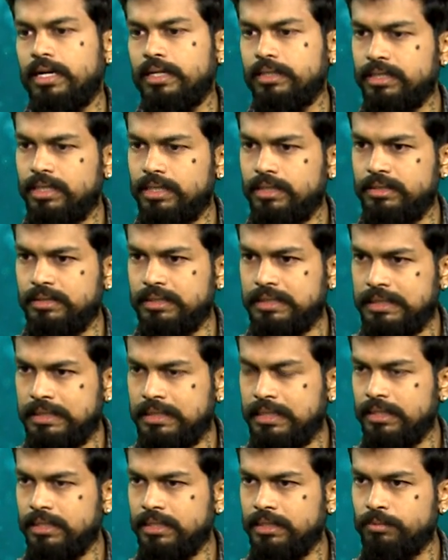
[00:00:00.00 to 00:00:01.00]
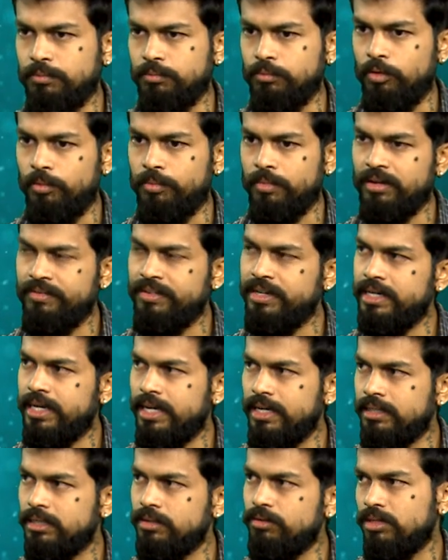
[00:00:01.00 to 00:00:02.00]
అయితే డిగ్రీ బొమ్మలు
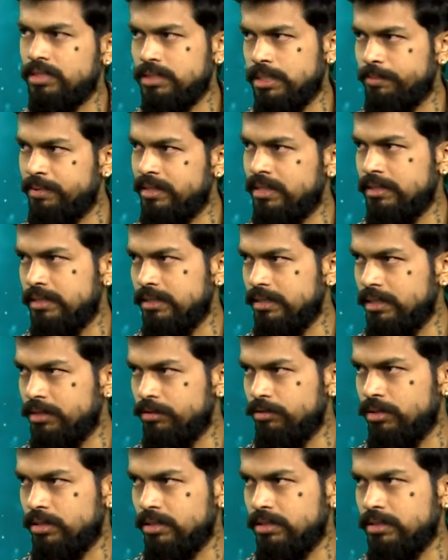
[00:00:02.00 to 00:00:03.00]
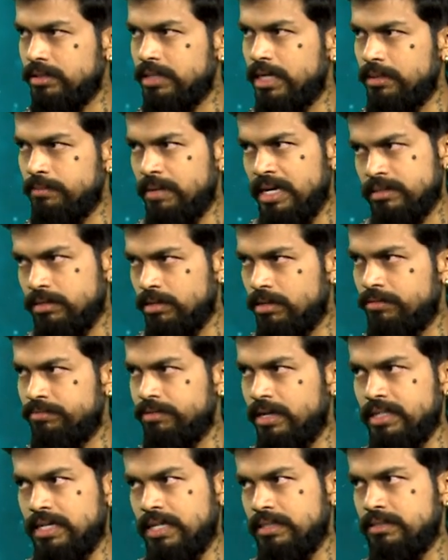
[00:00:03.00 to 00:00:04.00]
వేయడానికి ఒక సెపరేట్ డిగ్రీ ఉంటుంది దాని బ్యాచులర్ ఆఫ్
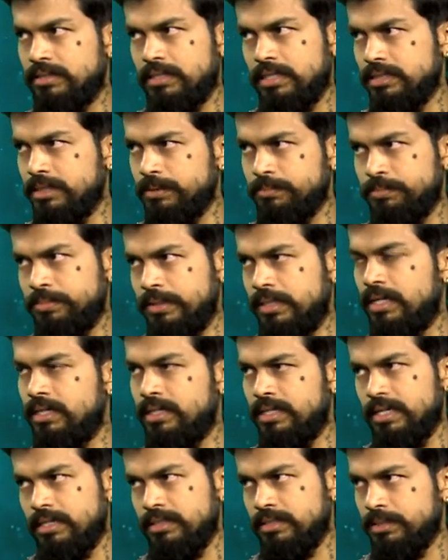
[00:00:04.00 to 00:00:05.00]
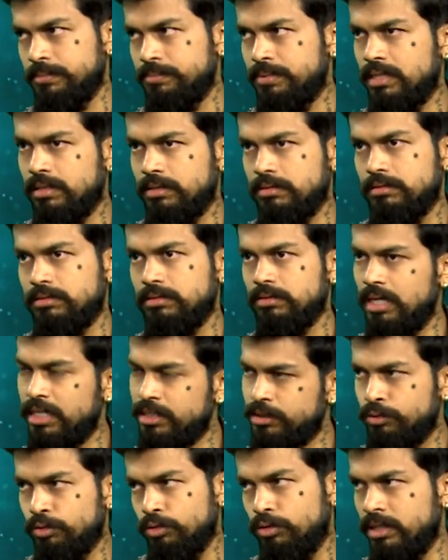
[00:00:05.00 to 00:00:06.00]
ఫైన్ ఆర్ట్స్ అని చెప్పి అంటారని చెప్పి నాకు హై
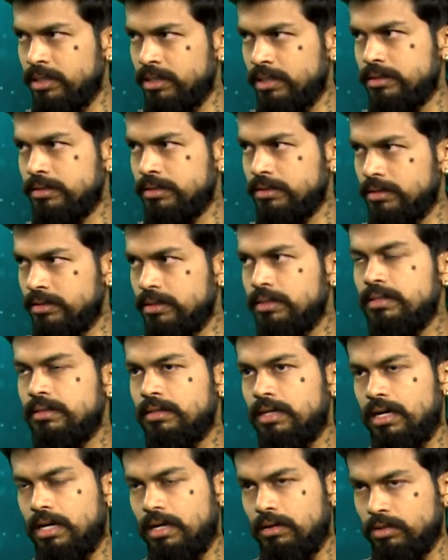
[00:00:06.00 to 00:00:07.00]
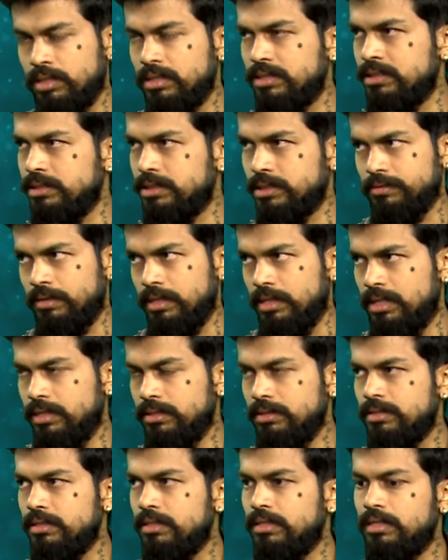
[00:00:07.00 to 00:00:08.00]
స్కూల్లోనే తెలిసింది ఒక టీచర్ వల్ల
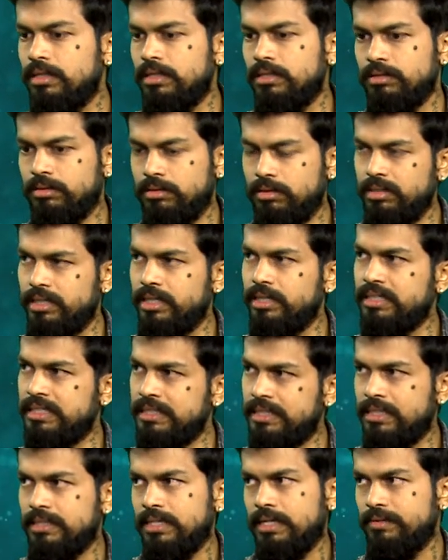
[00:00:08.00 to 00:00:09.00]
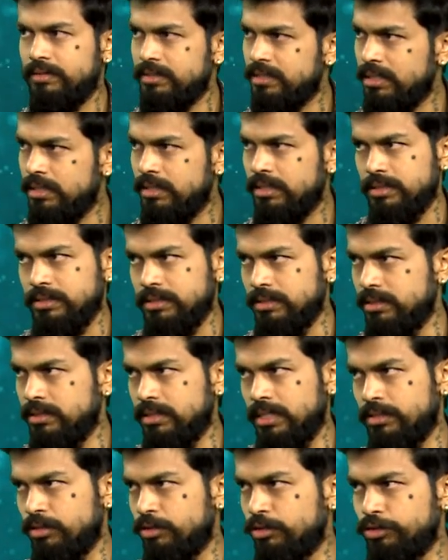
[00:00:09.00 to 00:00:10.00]
సో నేను ఇంటర్ తర్వాత అది
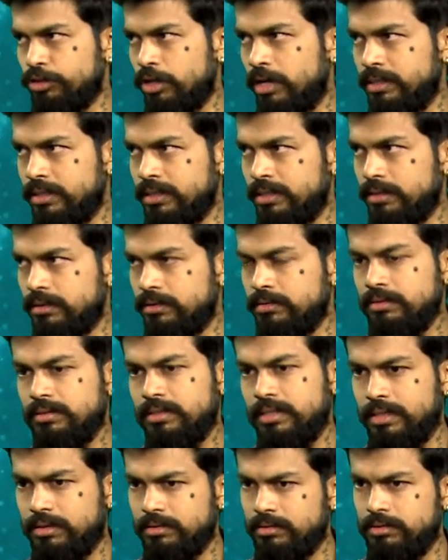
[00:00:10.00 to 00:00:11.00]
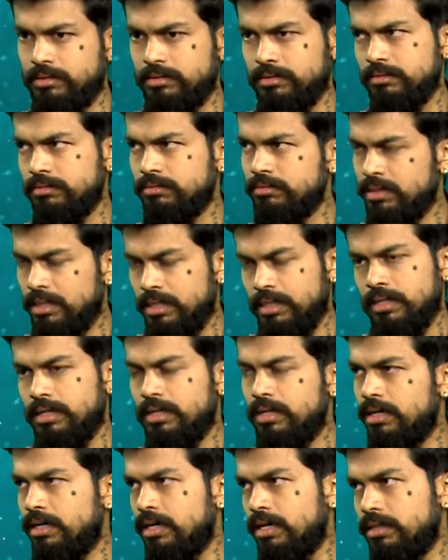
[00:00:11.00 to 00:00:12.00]
అందులో జాయిన్ అయ్యాను నేను
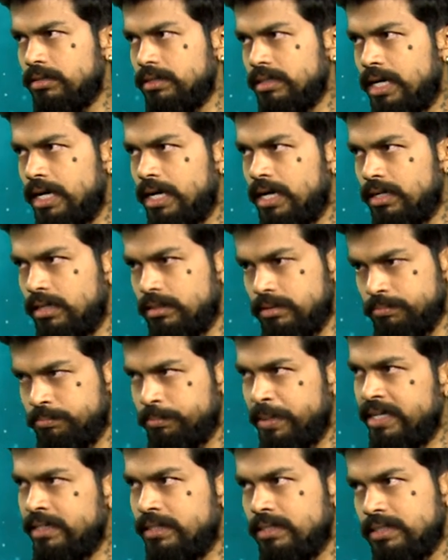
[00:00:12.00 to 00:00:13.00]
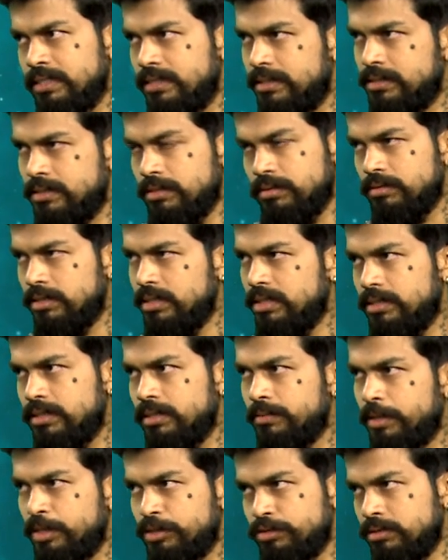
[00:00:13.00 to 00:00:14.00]
నా పెయింటింగ్ ఇంట్రెస్ట్ని కూడా
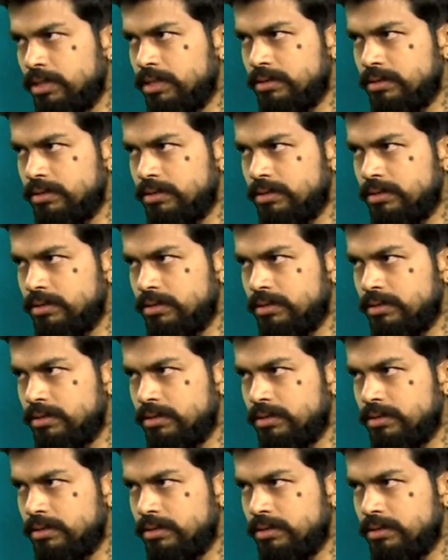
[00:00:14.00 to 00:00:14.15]
నేను పర్సూ